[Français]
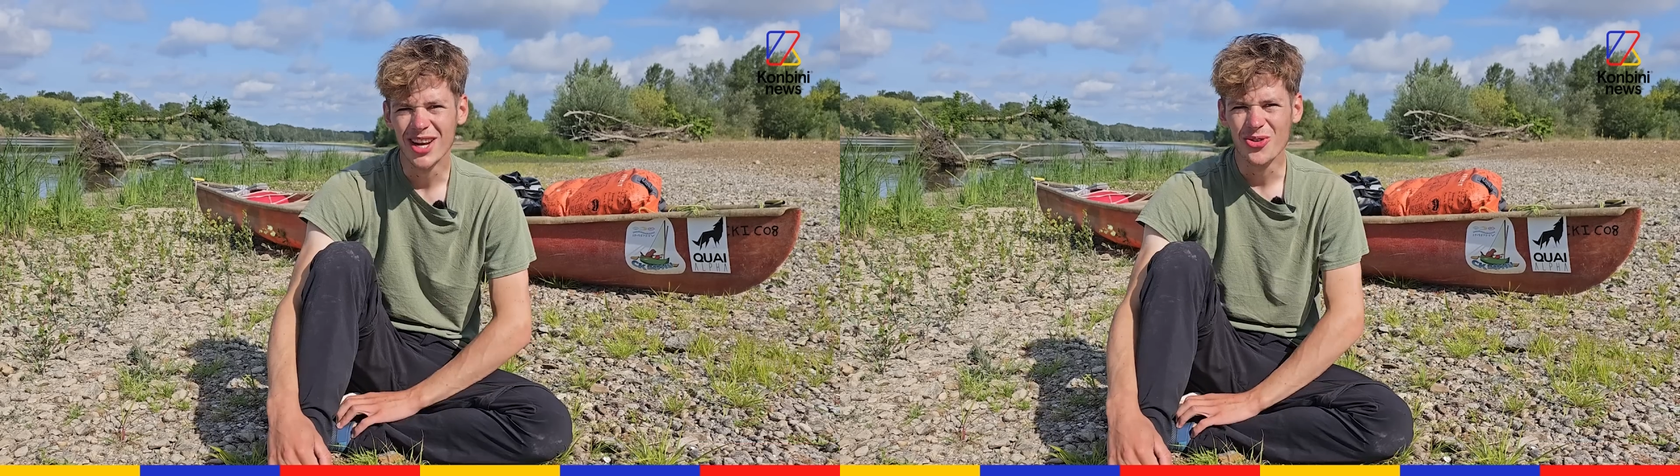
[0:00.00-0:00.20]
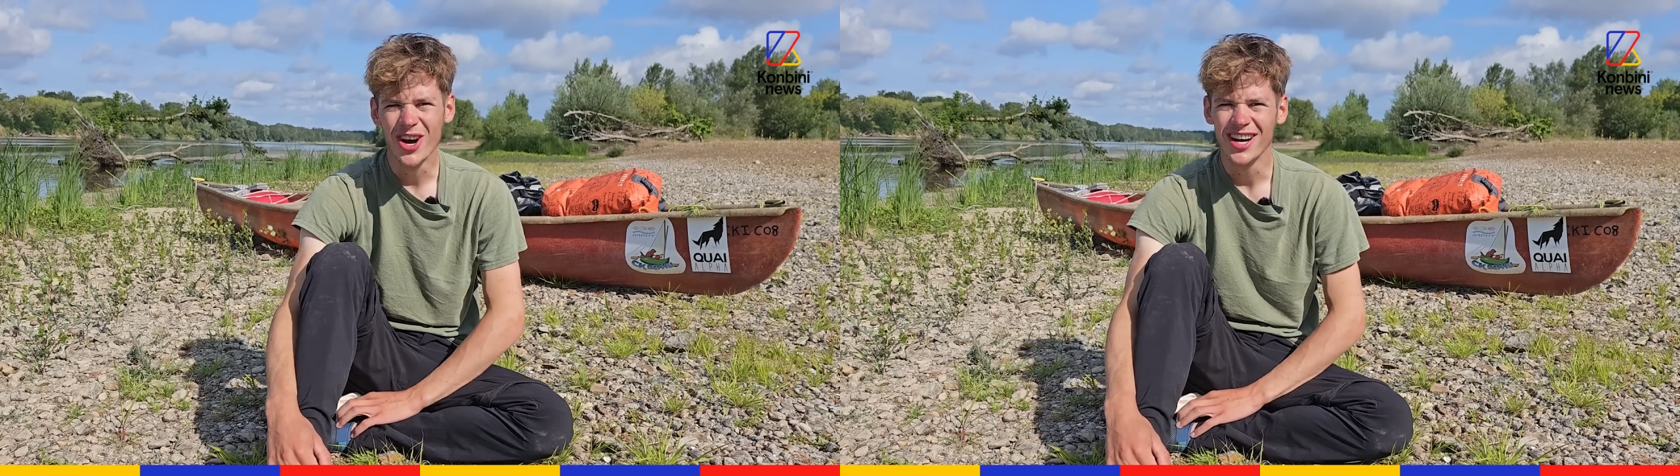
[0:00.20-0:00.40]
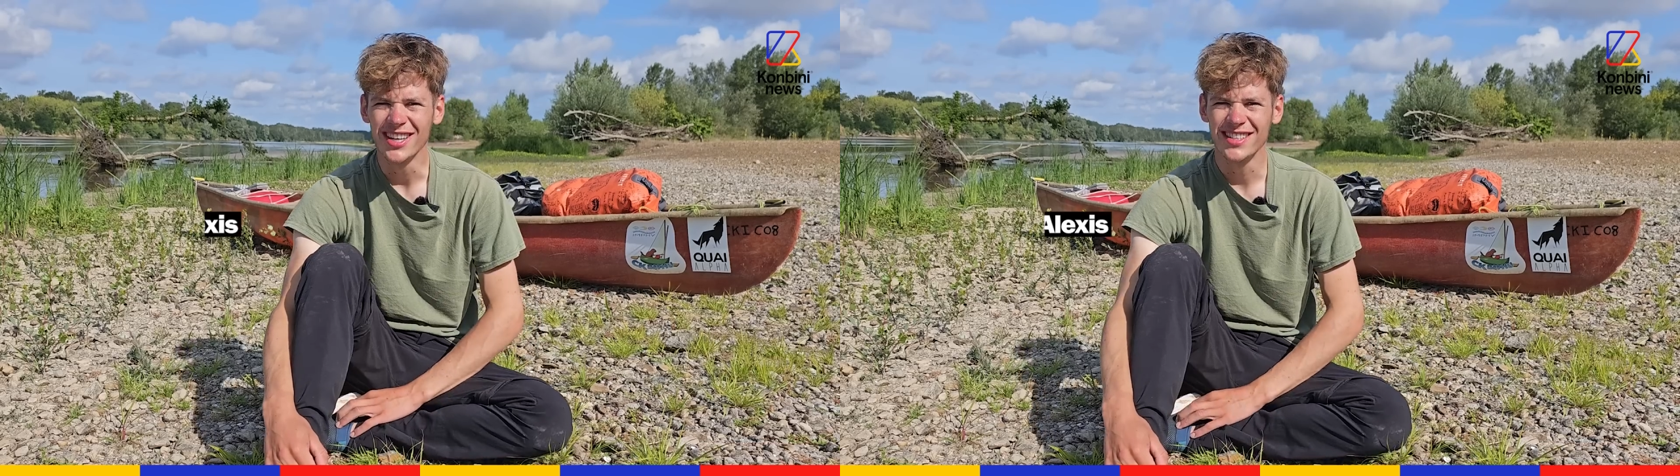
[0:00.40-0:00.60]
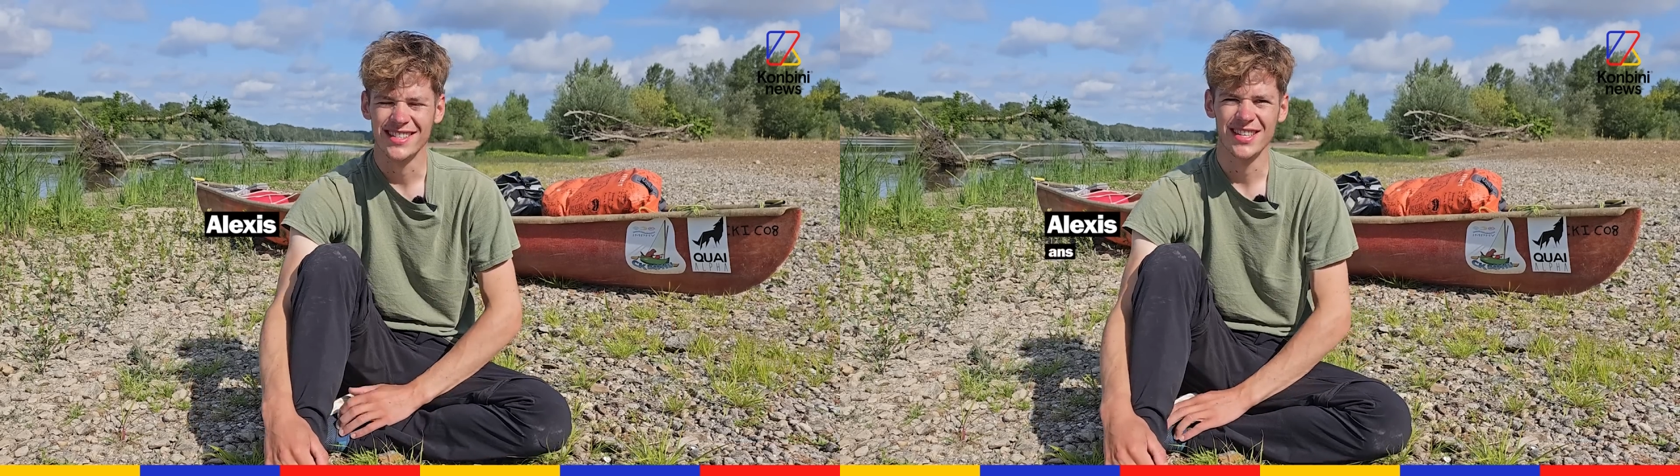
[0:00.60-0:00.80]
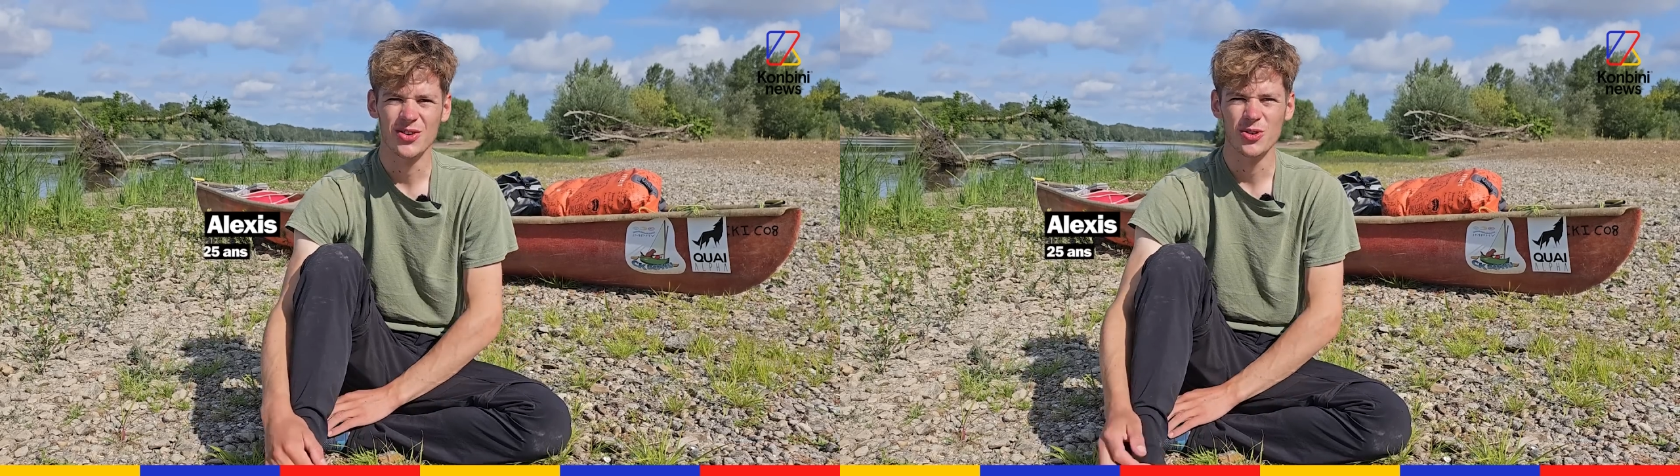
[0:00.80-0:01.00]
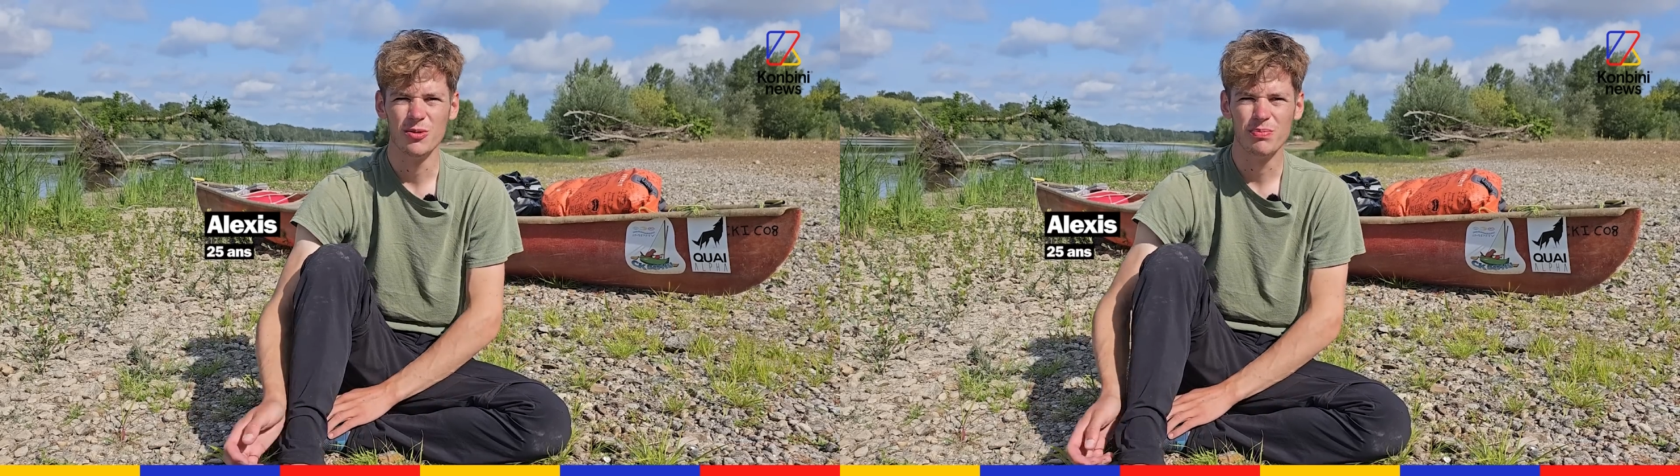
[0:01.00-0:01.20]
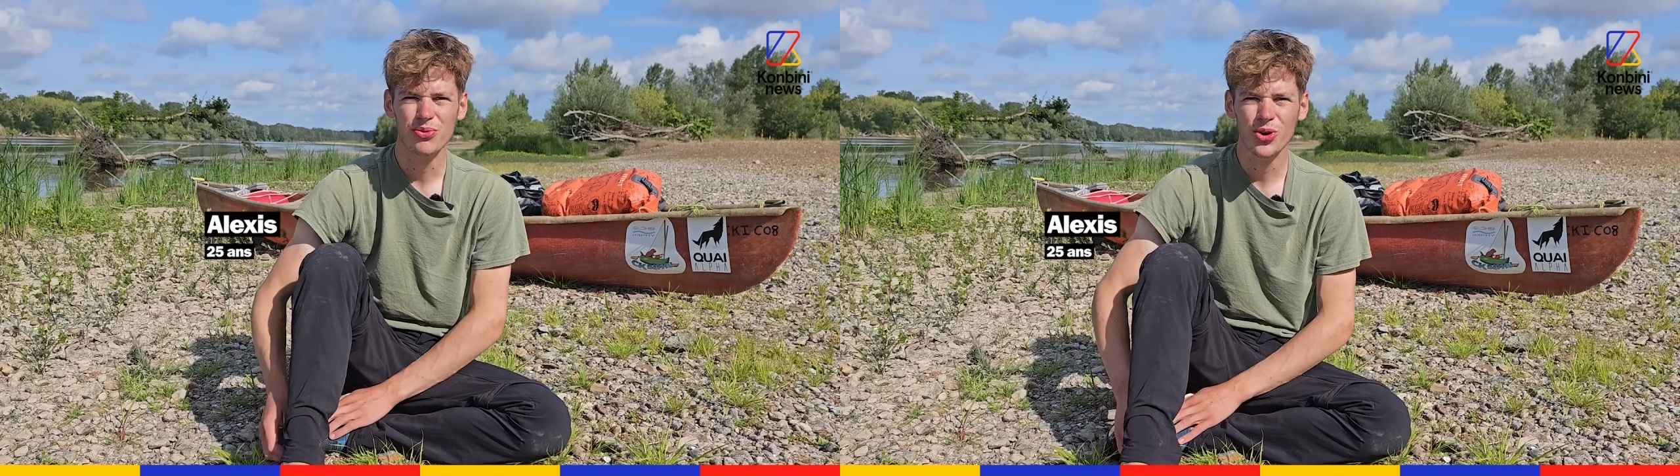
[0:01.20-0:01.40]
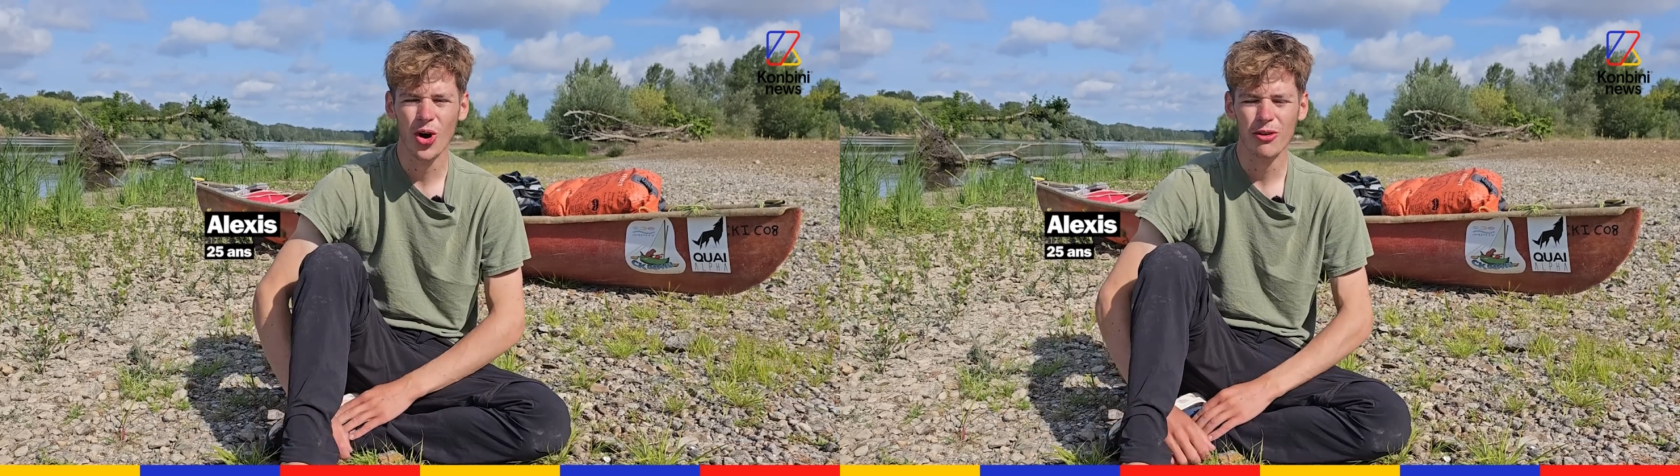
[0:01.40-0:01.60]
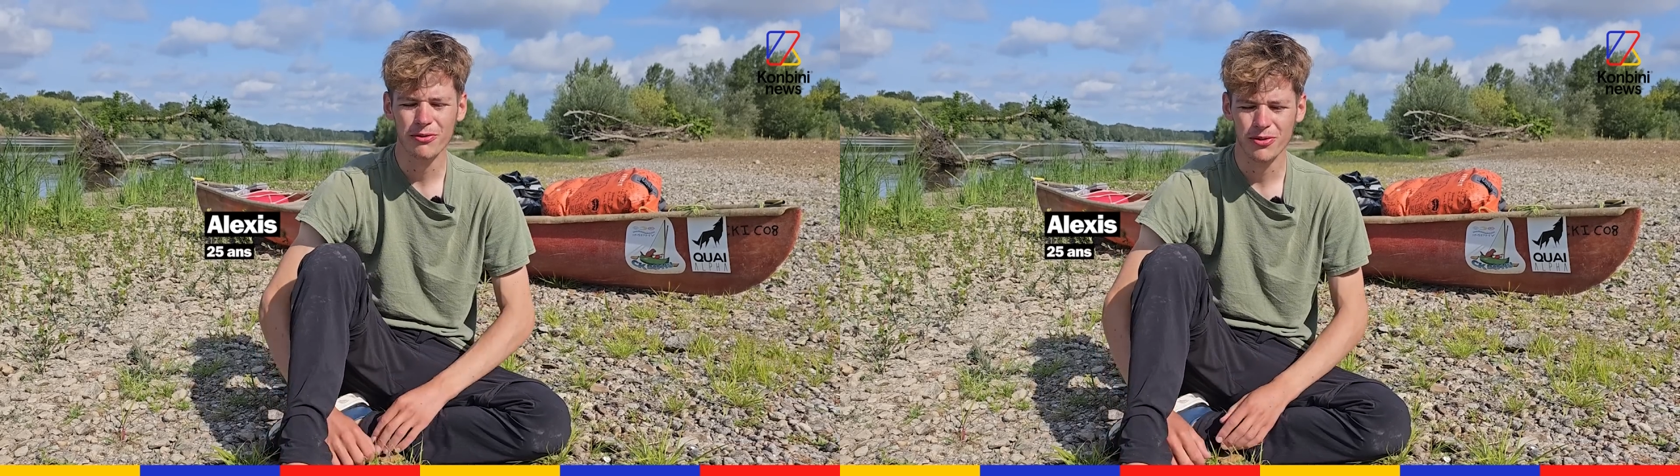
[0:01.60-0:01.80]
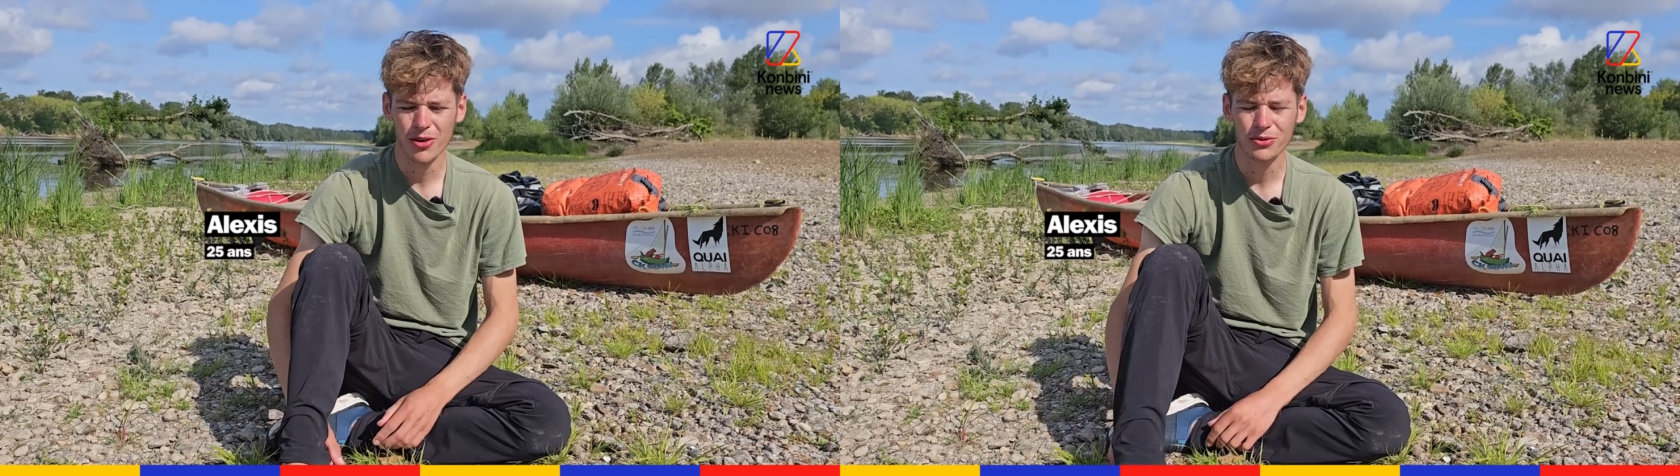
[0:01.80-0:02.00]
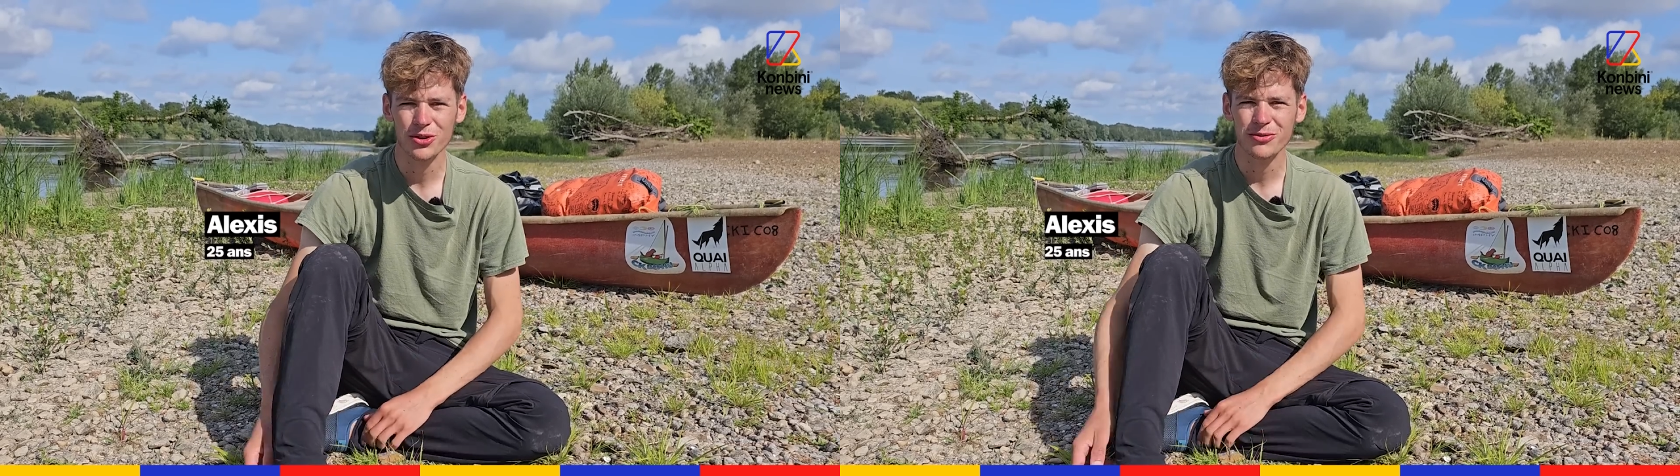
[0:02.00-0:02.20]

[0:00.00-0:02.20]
Loire, c'est le plus grand fleuve de